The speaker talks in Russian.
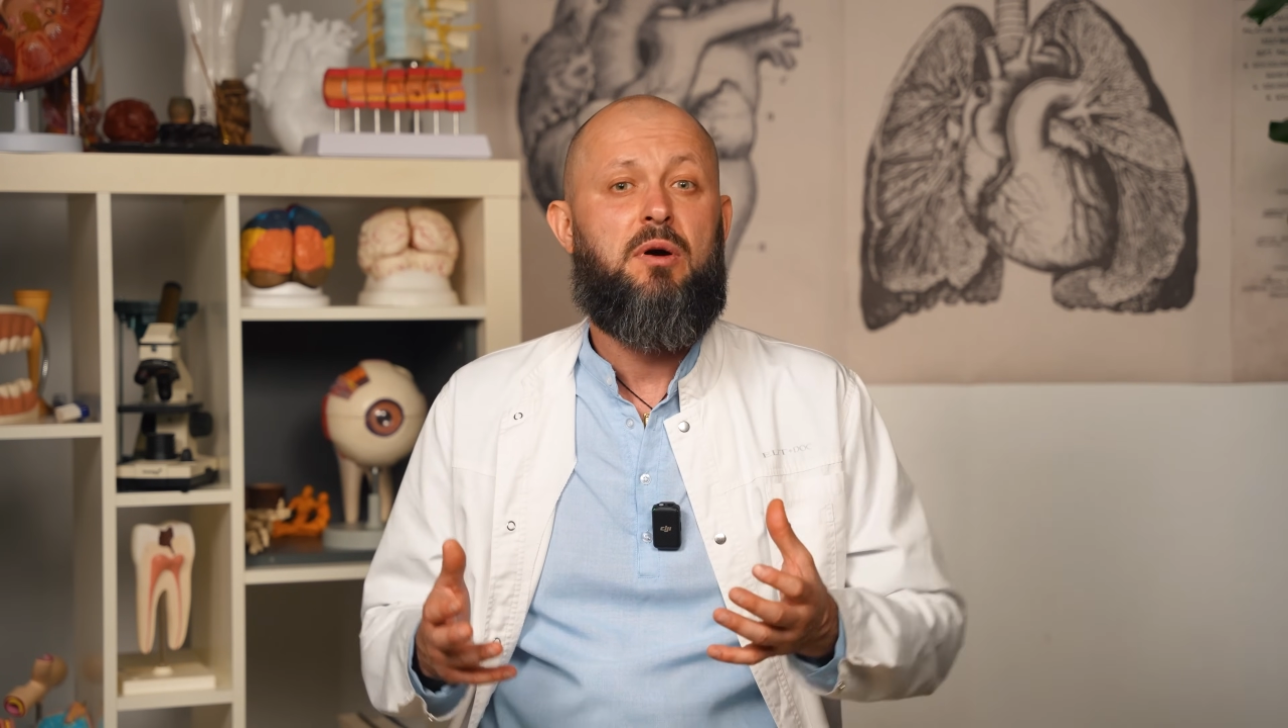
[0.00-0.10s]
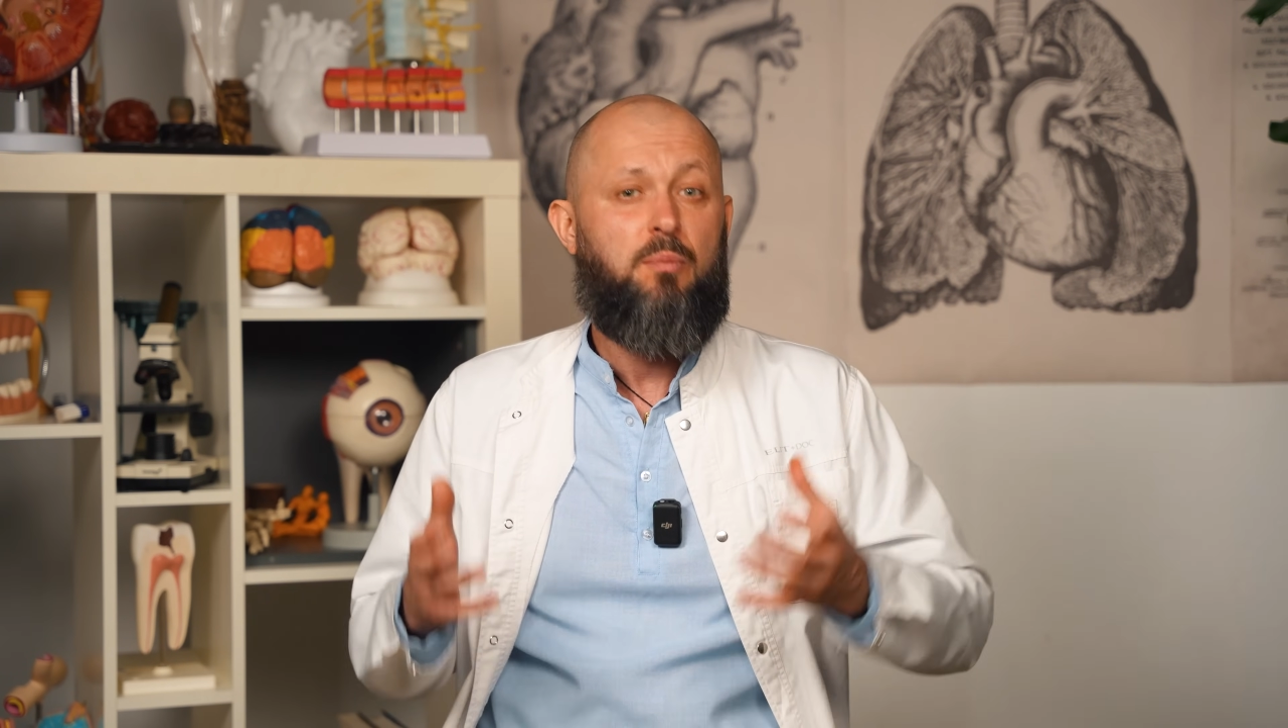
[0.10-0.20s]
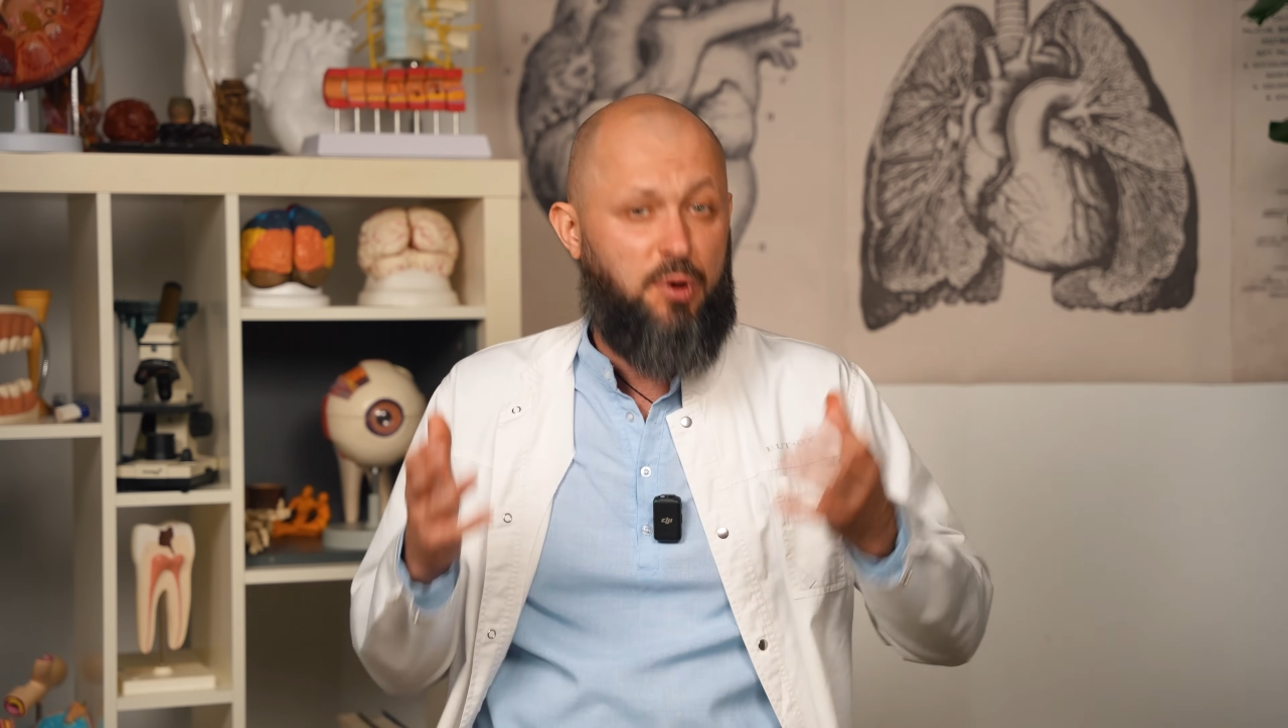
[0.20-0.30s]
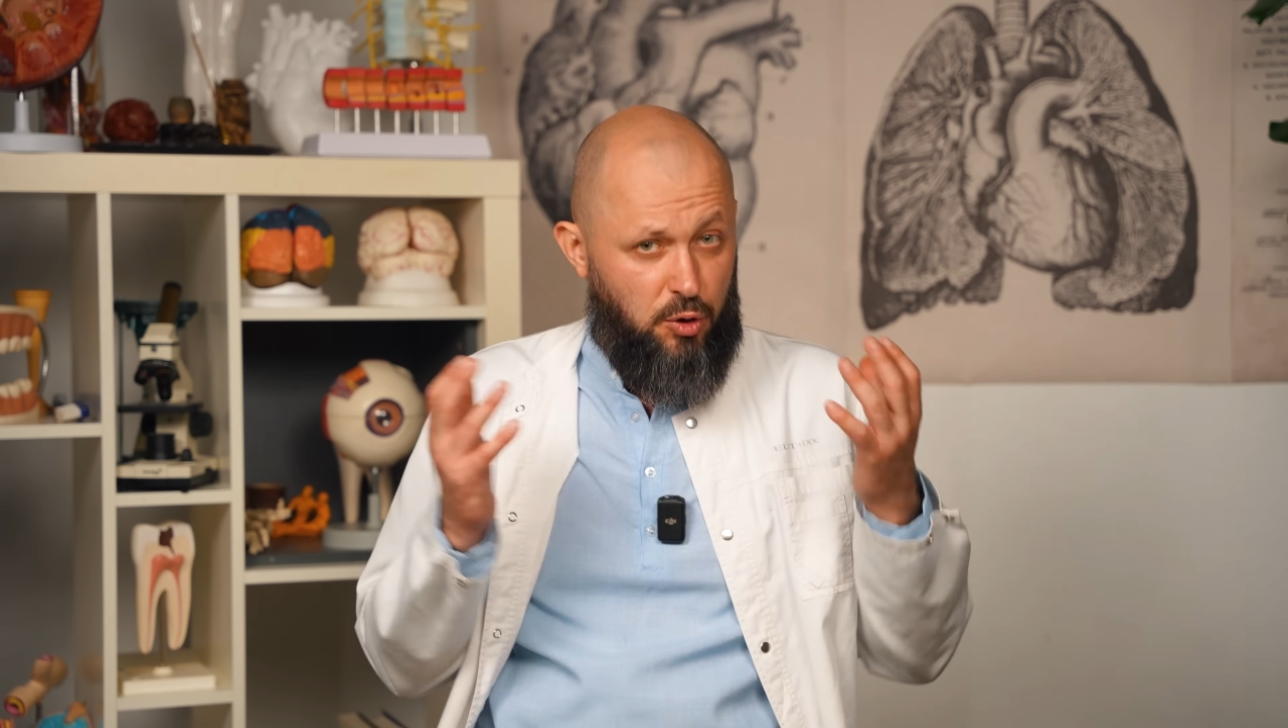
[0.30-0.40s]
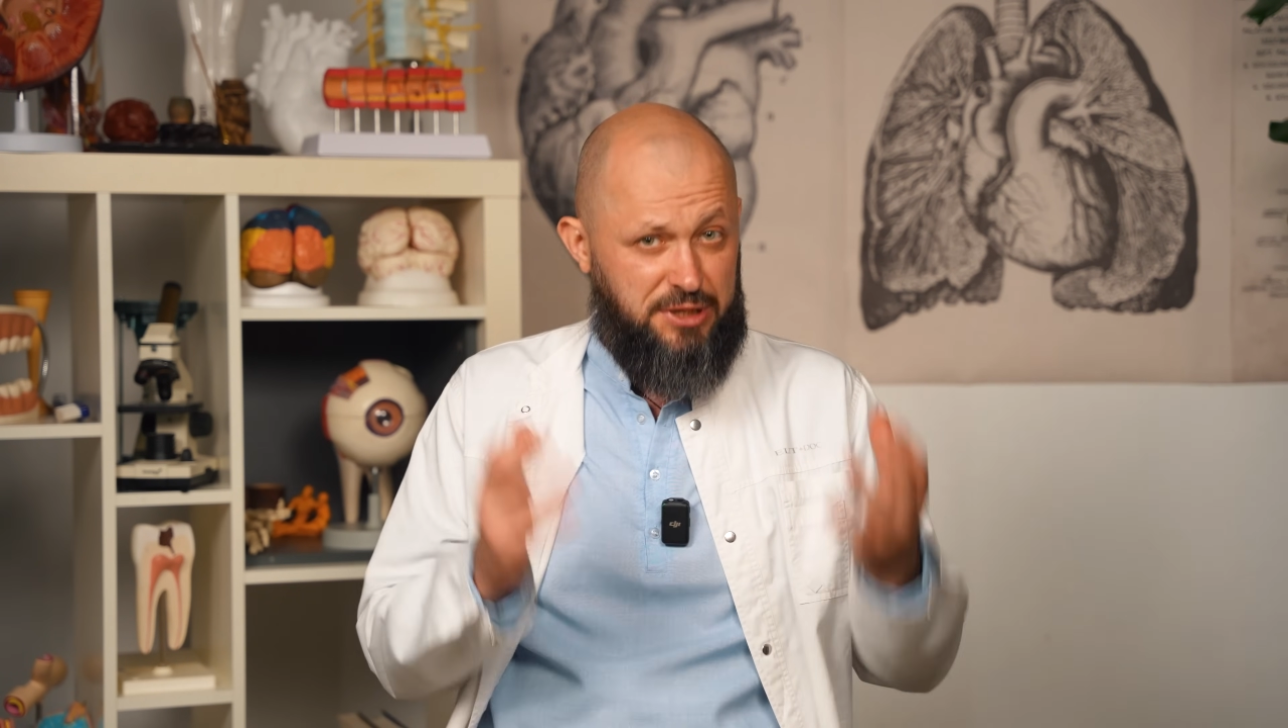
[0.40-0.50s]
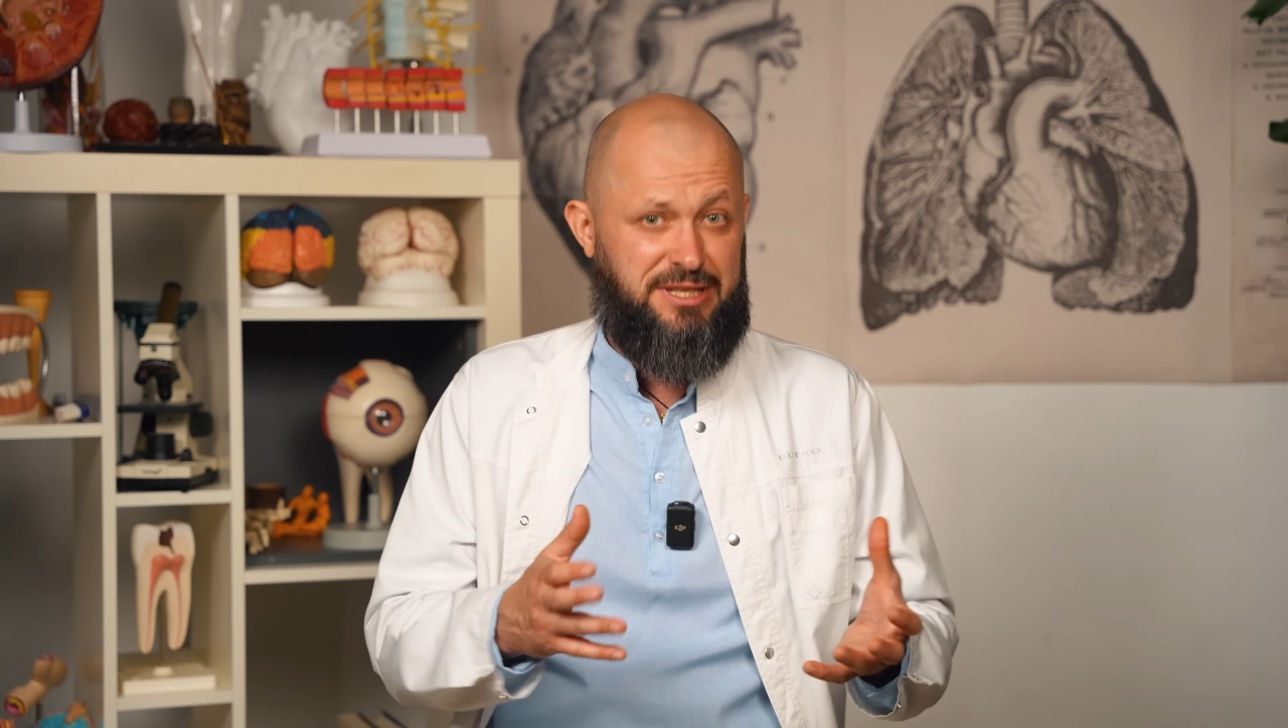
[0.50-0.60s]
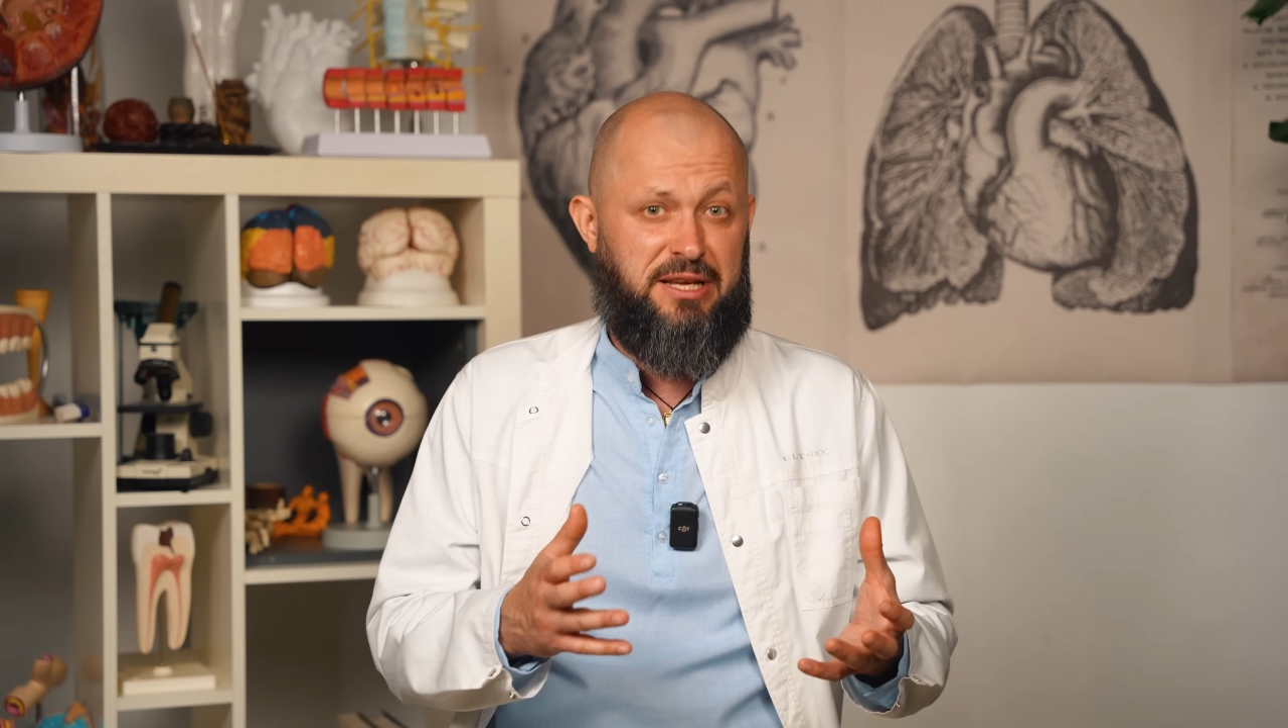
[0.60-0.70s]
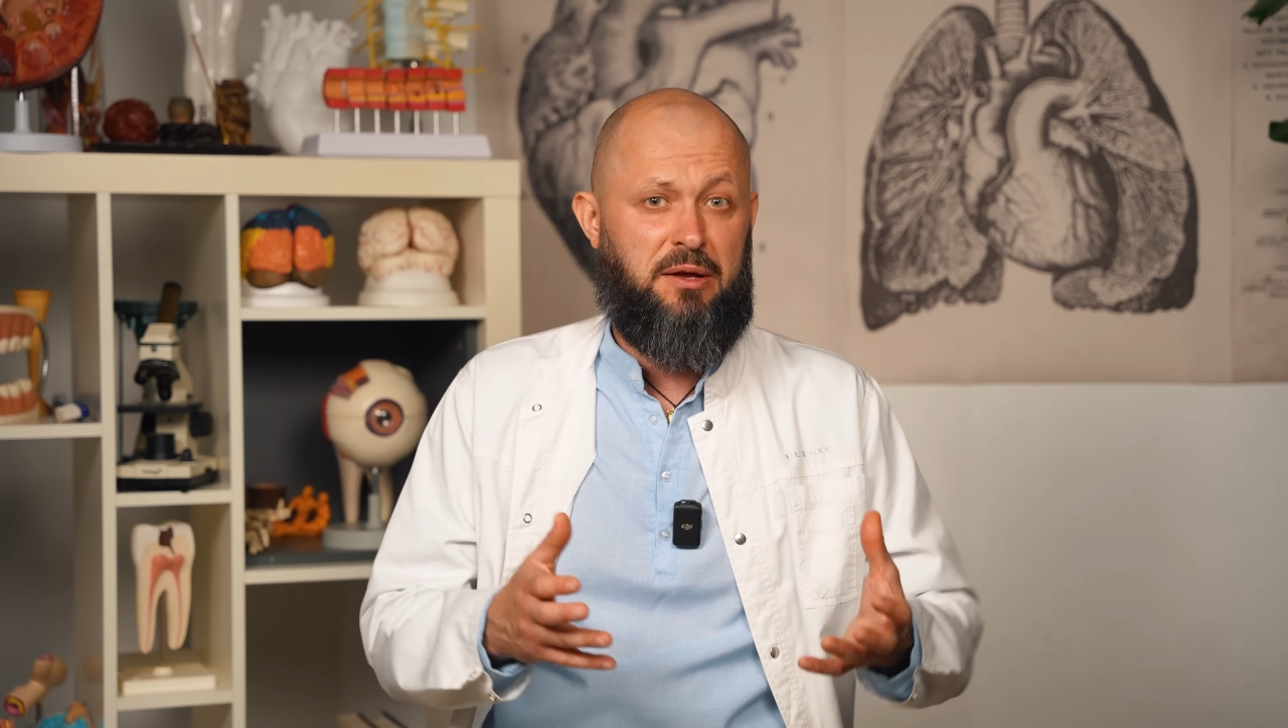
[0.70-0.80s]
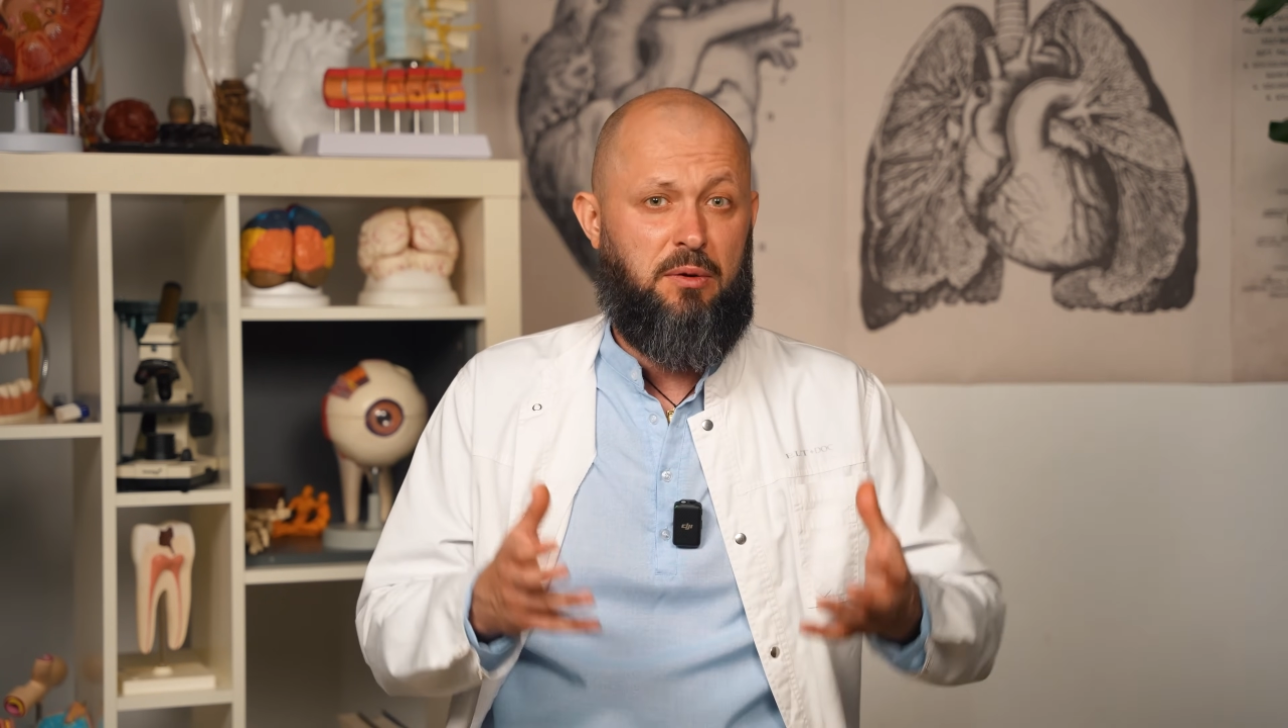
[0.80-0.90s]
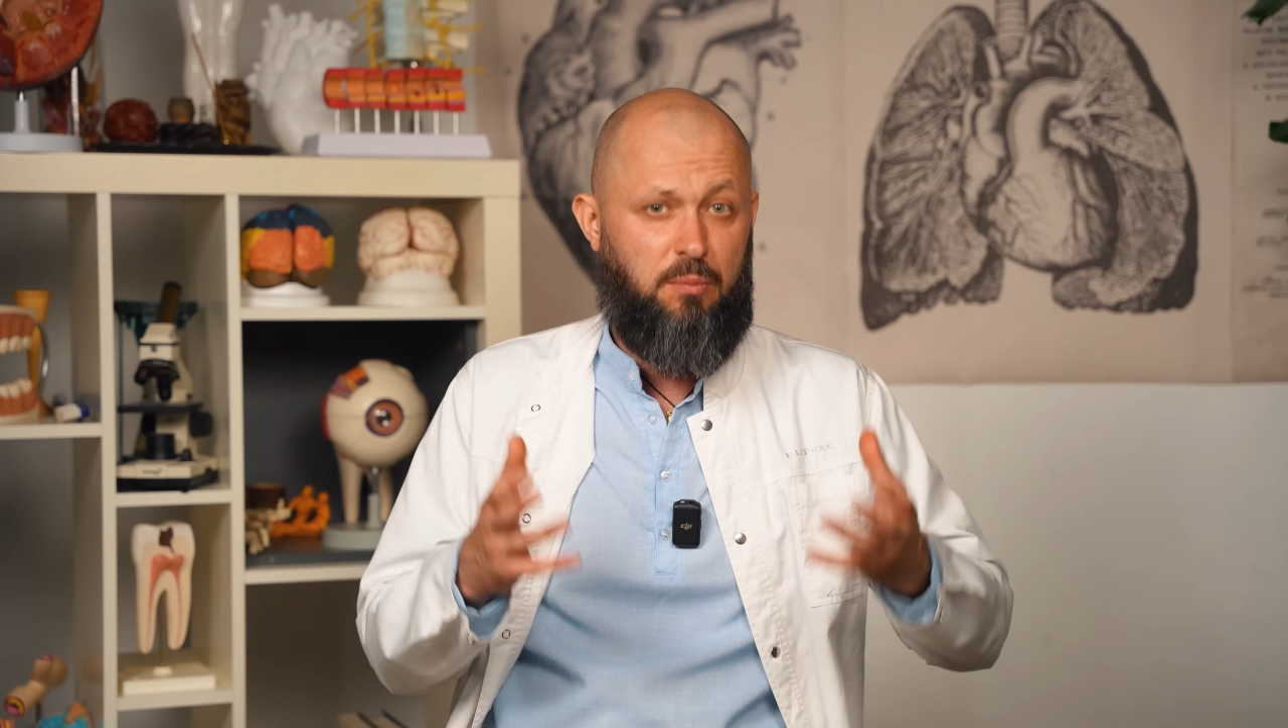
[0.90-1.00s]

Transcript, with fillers: Просто?